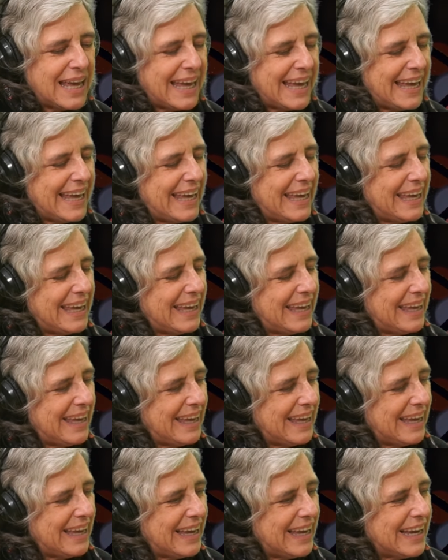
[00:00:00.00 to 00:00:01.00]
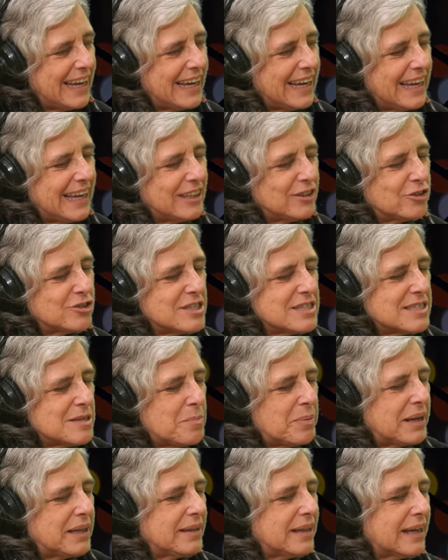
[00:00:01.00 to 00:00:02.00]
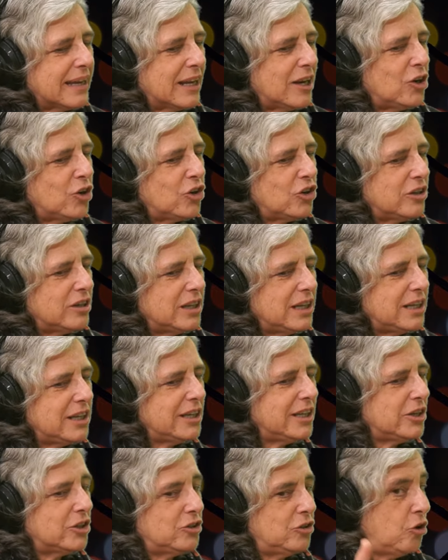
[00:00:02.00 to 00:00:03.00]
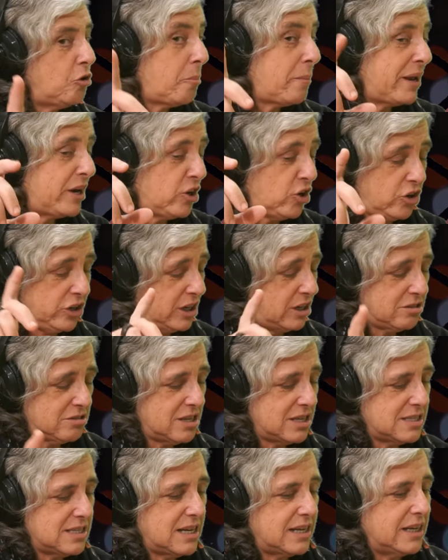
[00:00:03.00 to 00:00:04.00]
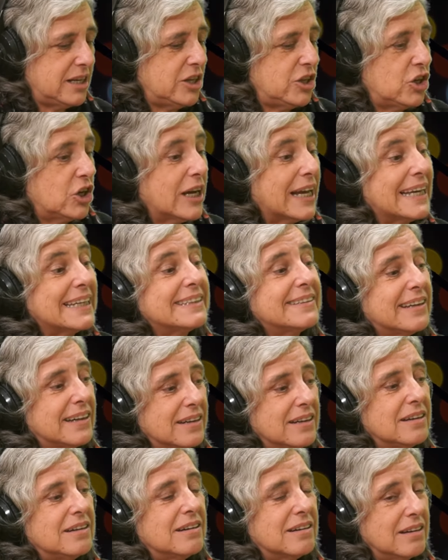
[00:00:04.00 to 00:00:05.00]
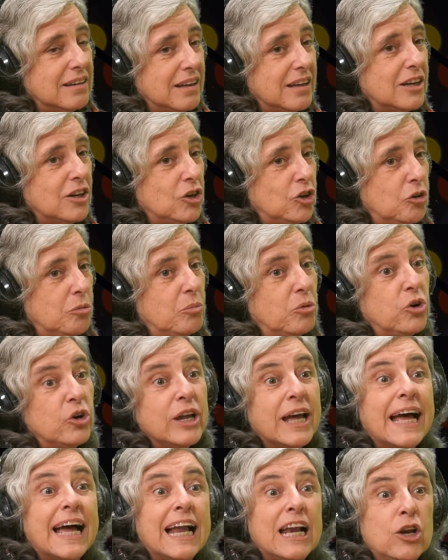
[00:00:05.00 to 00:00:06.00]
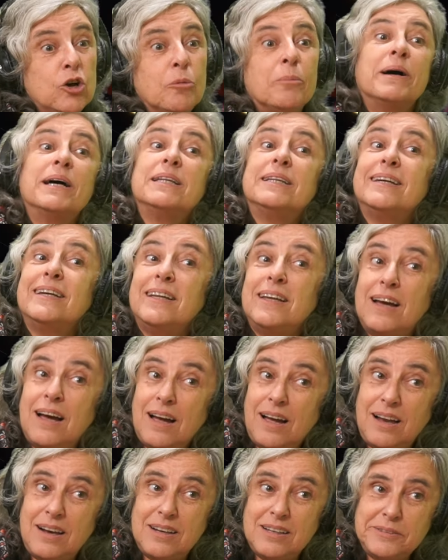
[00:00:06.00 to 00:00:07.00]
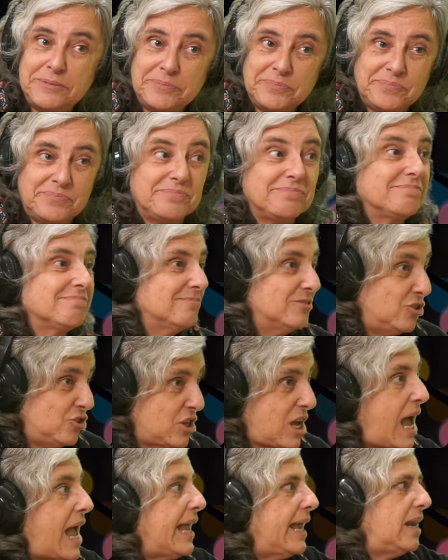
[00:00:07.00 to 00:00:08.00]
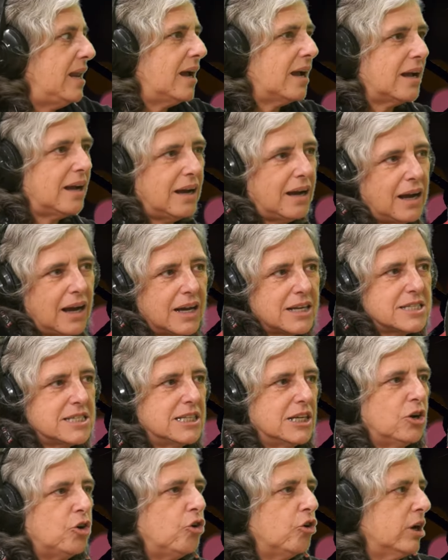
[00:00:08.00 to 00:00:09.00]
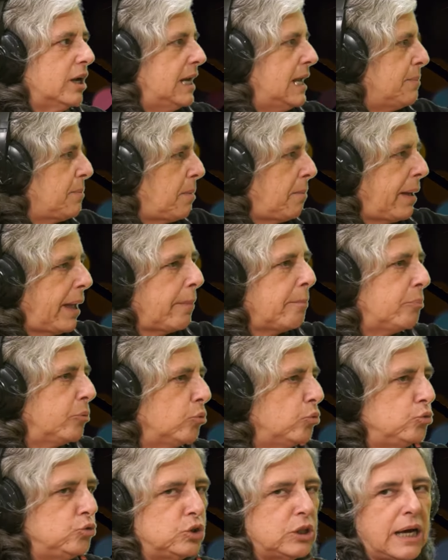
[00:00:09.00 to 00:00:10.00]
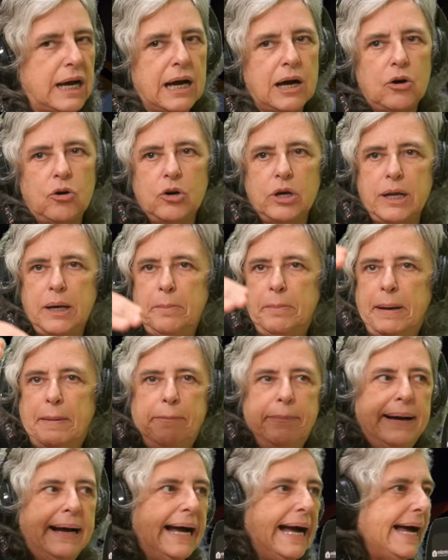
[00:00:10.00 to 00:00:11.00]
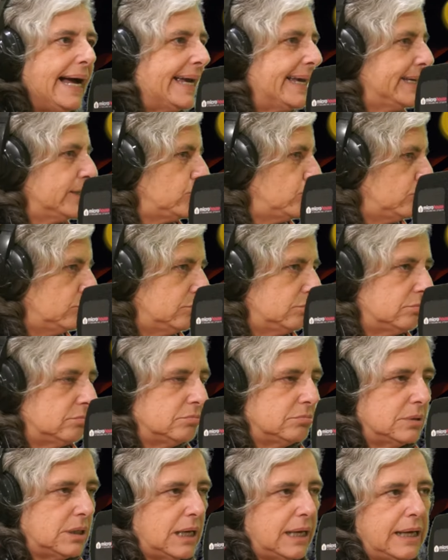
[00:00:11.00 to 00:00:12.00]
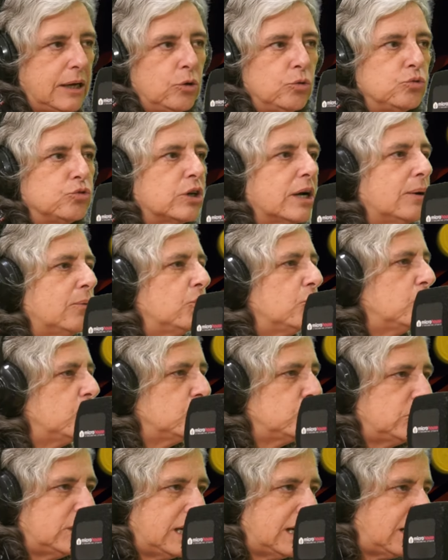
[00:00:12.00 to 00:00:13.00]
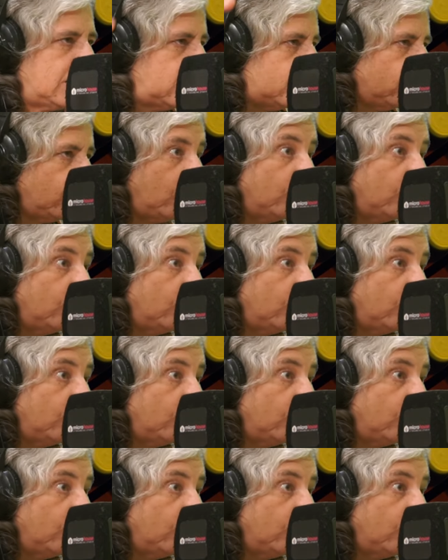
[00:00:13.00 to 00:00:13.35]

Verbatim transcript: Eh, entonces se plantea que los niños, los menores, no se decía niños, que están en riesgo moral o material, o sea, en la calle, o que la mamá es puta, o que el papá es un eh, lustrabota, o